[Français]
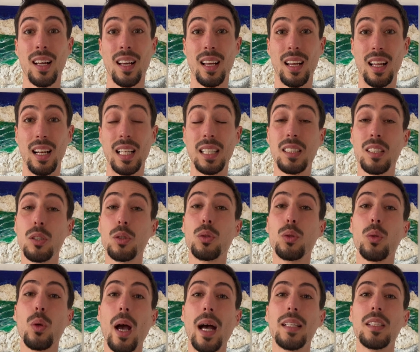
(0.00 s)
euh, les
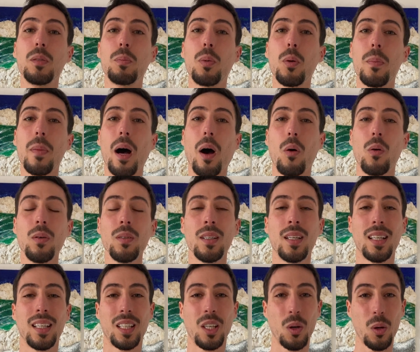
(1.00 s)
tissus adipeux marrons
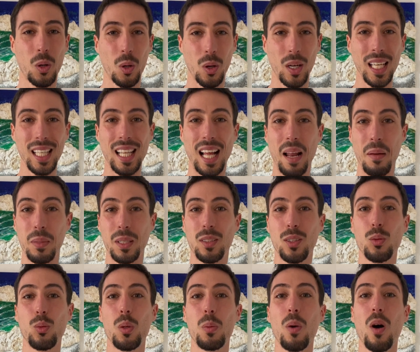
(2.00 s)
qu'on connaît dans la méthode
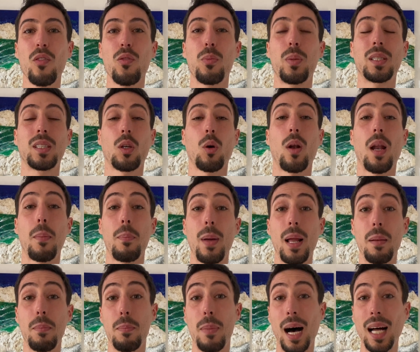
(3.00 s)
Wim parce qu'on
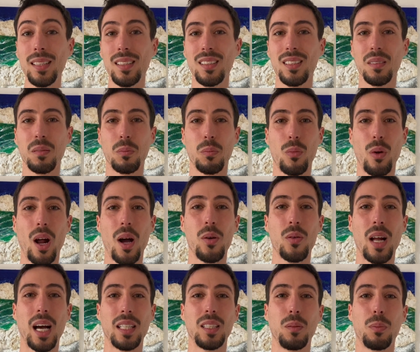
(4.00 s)
l'appelle BAT, Brown
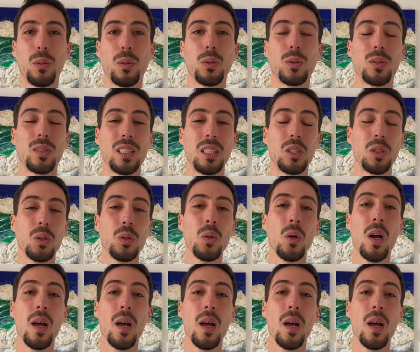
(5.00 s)
Adipose Tissue,